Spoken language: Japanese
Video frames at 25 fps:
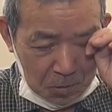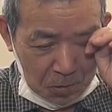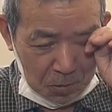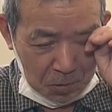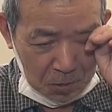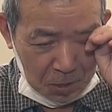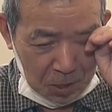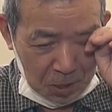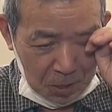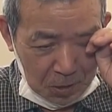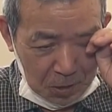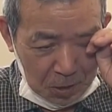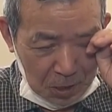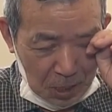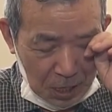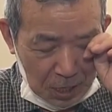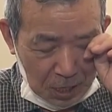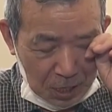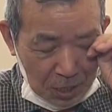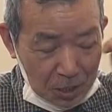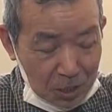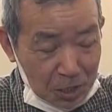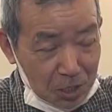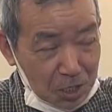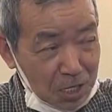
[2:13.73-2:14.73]
で、なんか
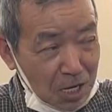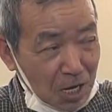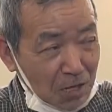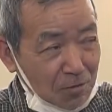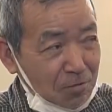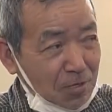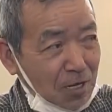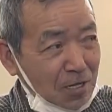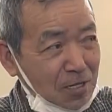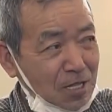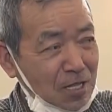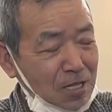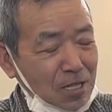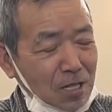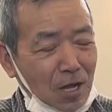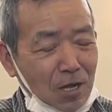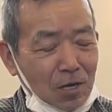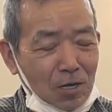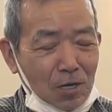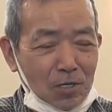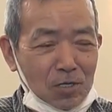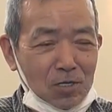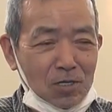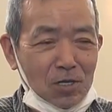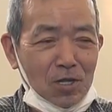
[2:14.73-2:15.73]
リニアになってたから
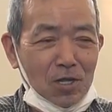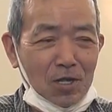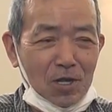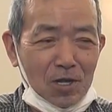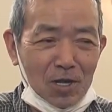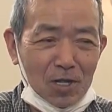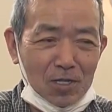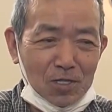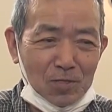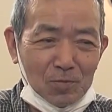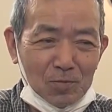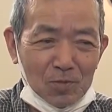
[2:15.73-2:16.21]
綺麗やな。